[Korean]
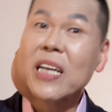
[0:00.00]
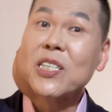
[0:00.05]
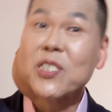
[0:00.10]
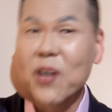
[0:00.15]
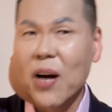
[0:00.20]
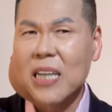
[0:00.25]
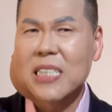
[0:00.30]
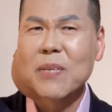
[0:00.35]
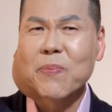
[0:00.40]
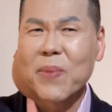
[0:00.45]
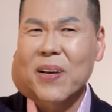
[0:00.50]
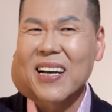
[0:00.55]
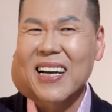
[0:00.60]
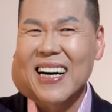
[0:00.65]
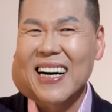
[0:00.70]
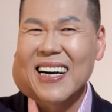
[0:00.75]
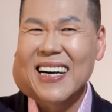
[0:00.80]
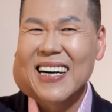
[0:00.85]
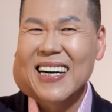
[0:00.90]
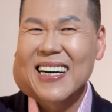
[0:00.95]

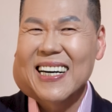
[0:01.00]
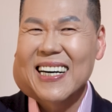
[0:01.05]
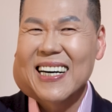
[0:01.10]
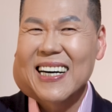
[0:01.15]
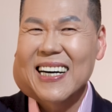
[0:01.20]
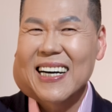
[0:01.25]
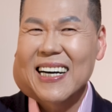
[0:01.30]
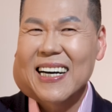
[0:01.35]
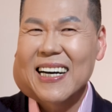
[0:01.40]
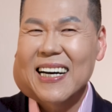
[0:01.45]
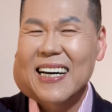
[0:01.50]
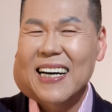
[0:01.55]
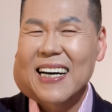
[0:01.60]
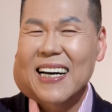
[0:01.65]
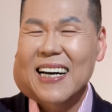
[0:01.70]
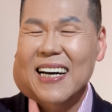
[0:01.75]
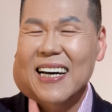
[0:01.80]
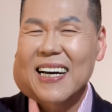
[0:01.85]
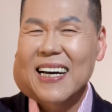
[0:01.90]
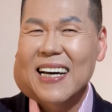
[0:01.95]
인정하십니까?
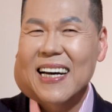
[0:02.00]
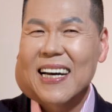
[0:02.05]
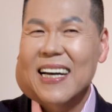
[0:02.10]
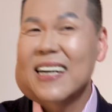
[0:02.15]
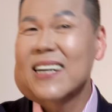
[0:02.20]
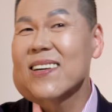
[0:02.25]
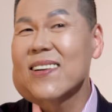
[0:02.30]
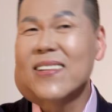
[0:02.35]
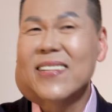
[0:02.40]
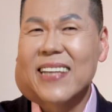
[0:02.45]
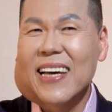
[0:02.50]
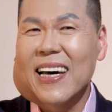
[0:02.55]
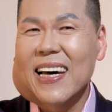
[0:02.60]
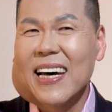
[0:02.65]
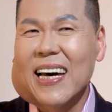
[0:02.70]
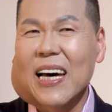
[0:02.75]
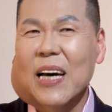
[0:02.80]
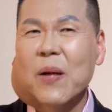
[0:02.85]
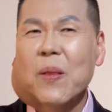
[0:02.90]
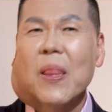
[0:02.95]

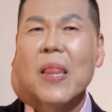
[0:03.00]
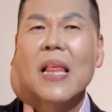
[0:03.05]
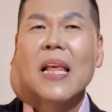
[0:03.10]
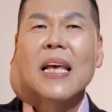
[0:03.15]
그런데